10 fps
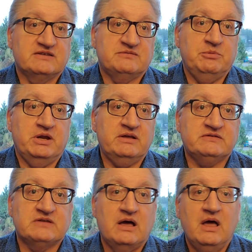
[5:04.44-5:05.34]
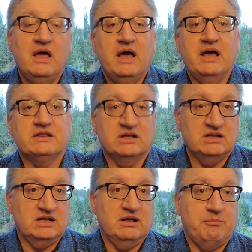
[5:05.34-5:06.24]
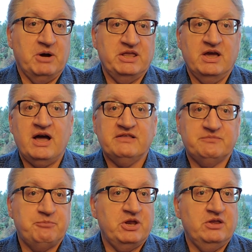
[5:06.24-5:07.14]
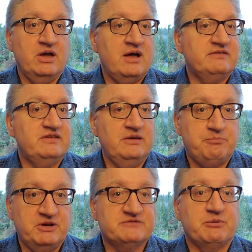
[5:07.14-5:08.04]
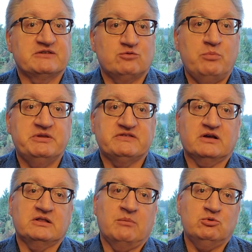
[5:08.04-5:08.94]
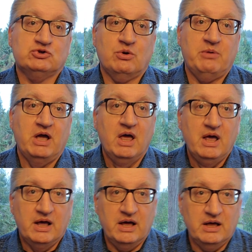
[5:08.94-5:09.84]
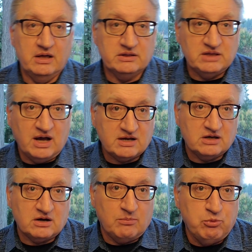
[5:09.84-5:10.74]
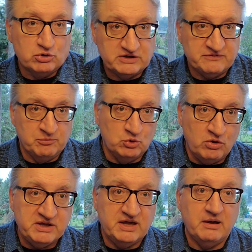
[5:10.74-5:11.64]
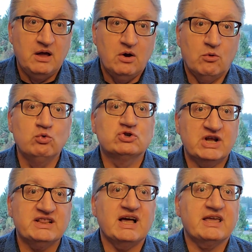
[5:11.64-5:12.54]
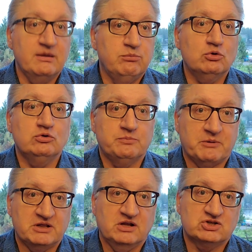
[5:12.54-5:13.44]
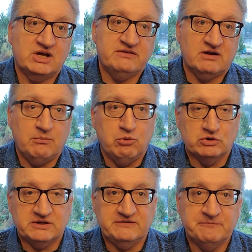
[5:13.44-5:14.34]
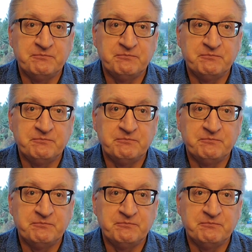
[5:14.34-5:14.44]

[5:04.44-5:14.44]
смириться, это надо понять, принять и приспособиться к тому, чтобы э, так и работать. Многие уже так и будут продолжать работать.